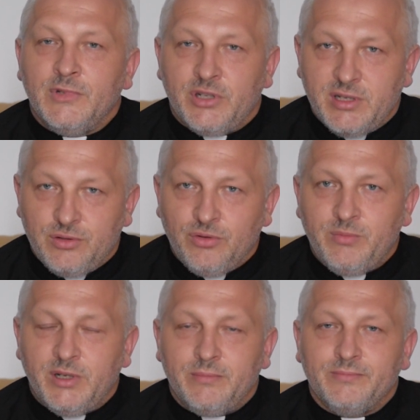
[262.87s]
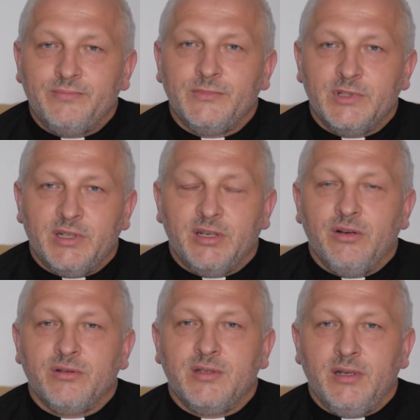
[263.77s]
że jest dumny z
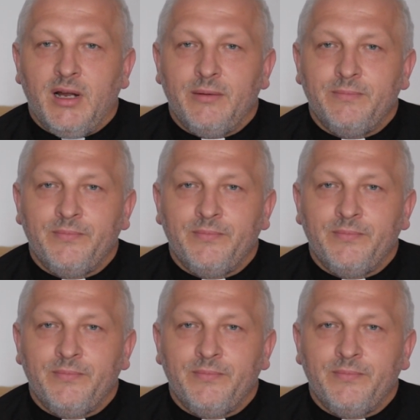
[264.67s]
takiego syna.